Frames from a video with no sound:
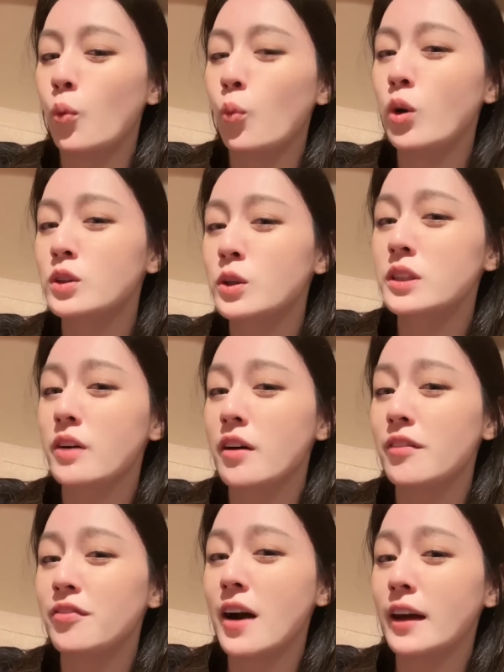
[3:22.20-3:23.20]
我就喜
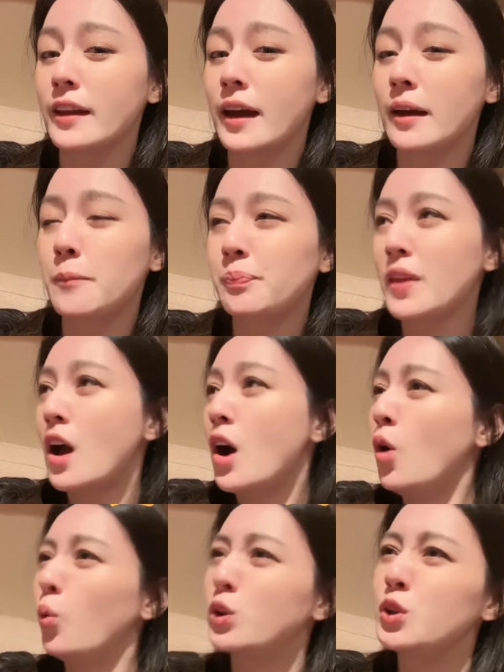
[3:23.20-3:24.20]
欢发呆，
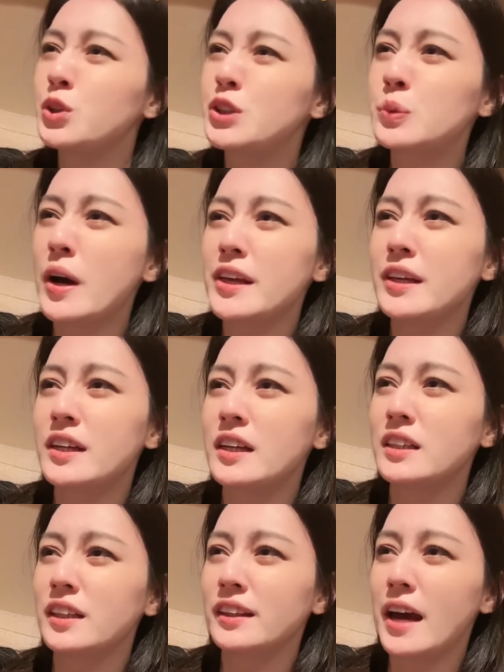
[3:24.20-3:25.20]
我就喜欢一个
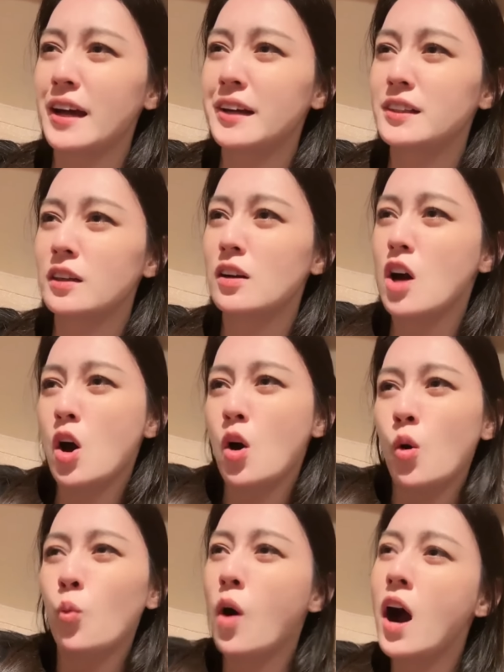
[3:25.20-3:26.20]
人呆着，
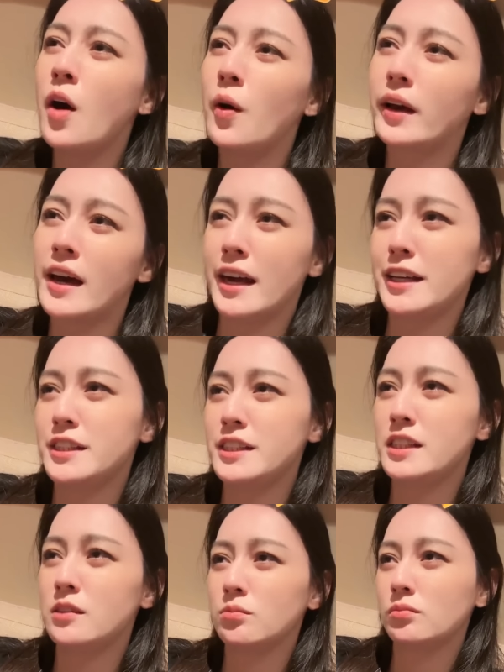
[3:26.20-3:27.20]
我好开
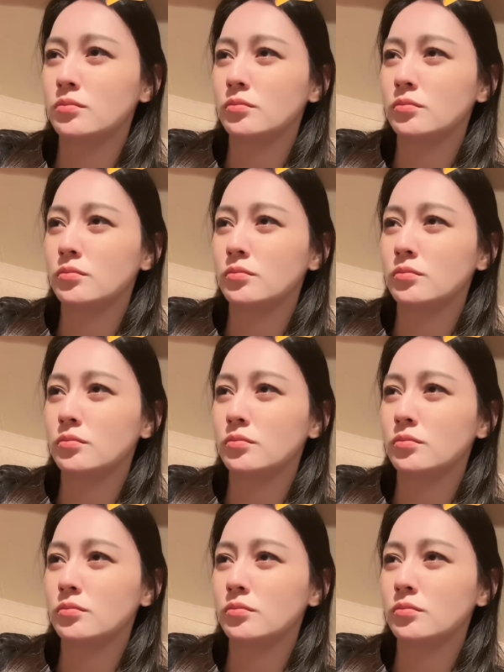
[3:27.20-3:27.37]
心。